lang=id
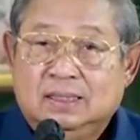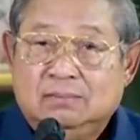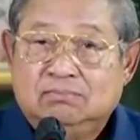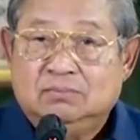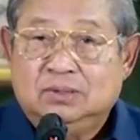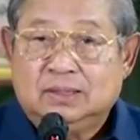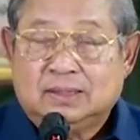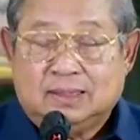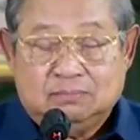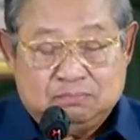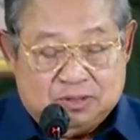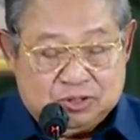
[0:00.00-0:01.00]

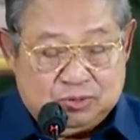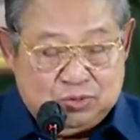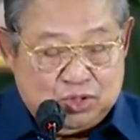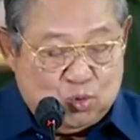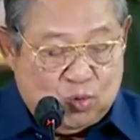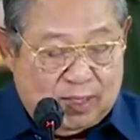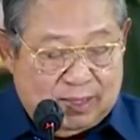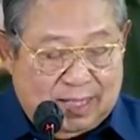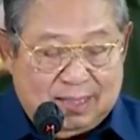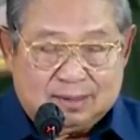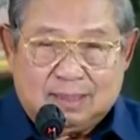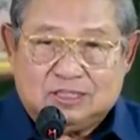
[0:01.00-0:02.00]
memberikan persetujuan
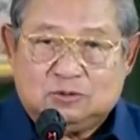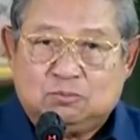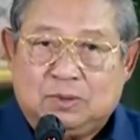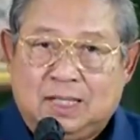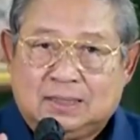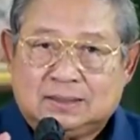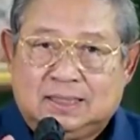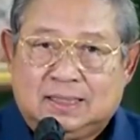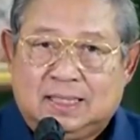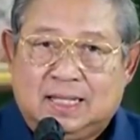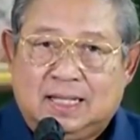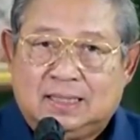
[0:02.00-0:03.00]
atas
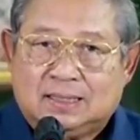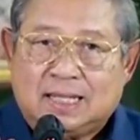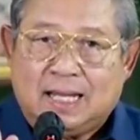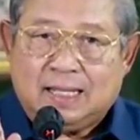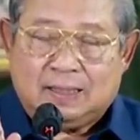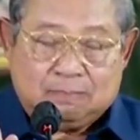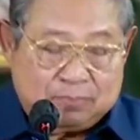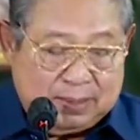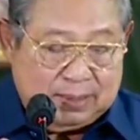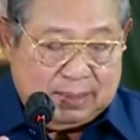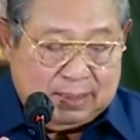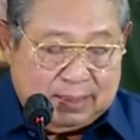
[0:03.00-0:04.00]
pelaksanaan KLB
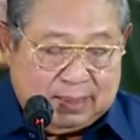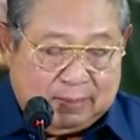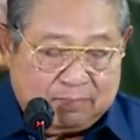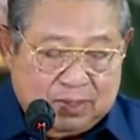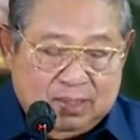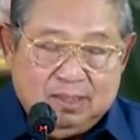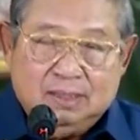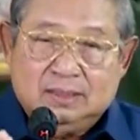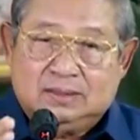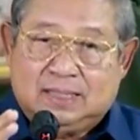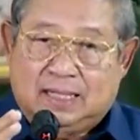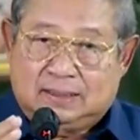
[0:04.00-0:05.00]
ini.
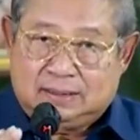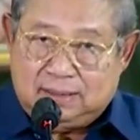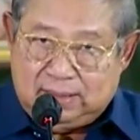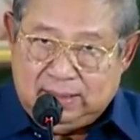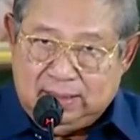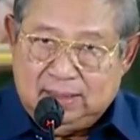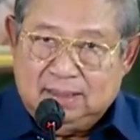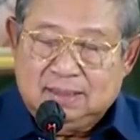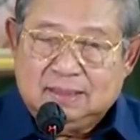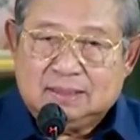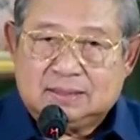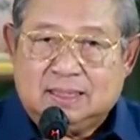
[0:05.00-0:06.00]
Jadi
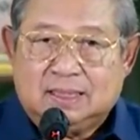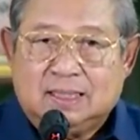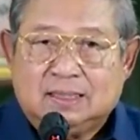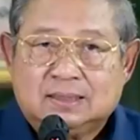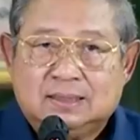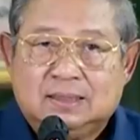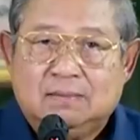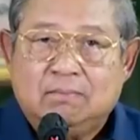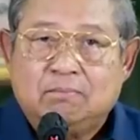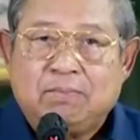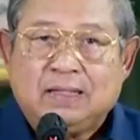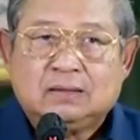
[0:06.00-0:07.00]
syarat
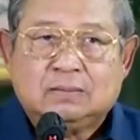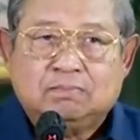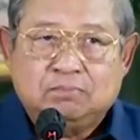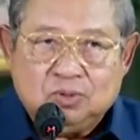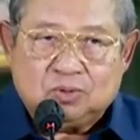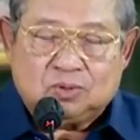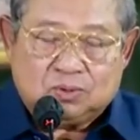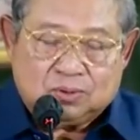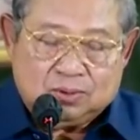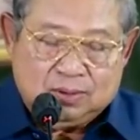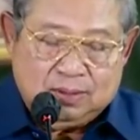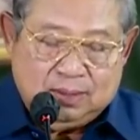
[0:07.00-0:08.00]
keempat
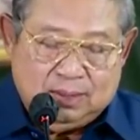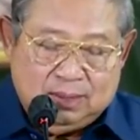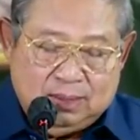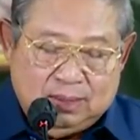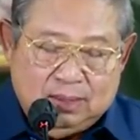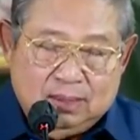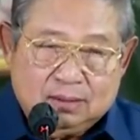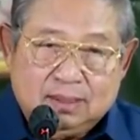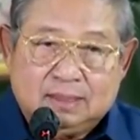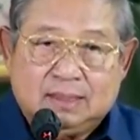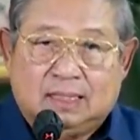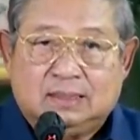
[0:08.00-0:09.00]
pun
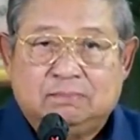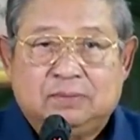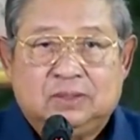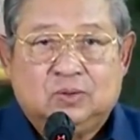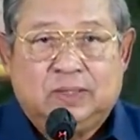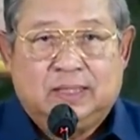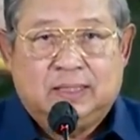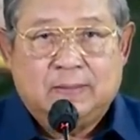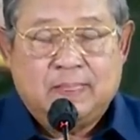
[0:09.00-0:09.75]
tidak dipenuhi.